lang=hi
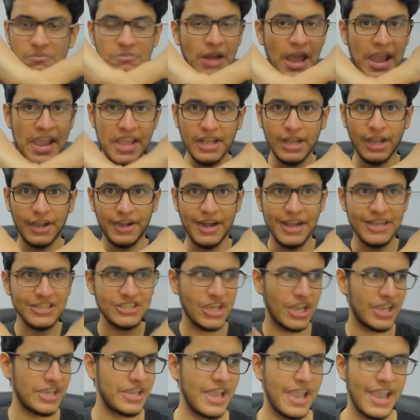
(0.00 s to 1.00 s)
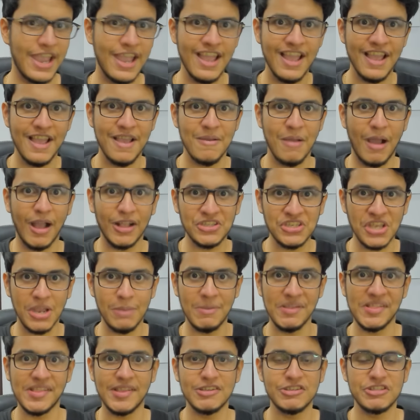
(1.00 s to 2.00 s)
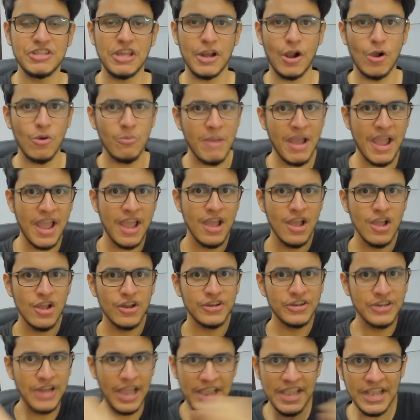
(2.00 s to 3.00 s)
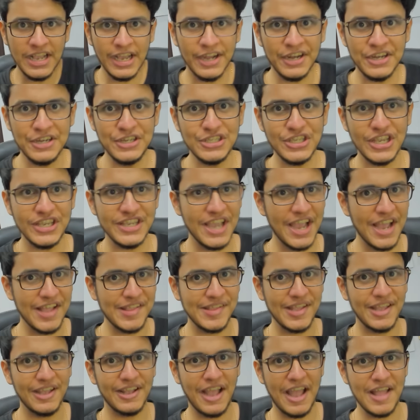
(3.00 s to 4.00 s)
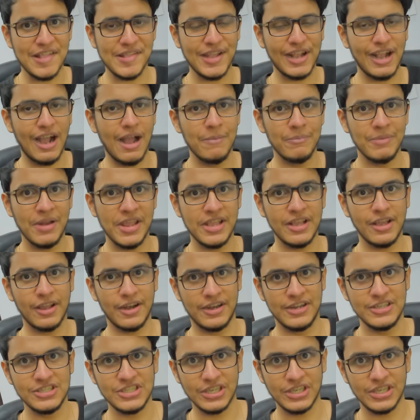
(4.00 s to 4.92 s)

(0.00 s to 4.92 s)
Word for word: नहीं करना चाहिए अच्छा मैसेज दे रहा हूं मैं नहीं करनी चाहिए ऐसे ऐसे काम नहीं करने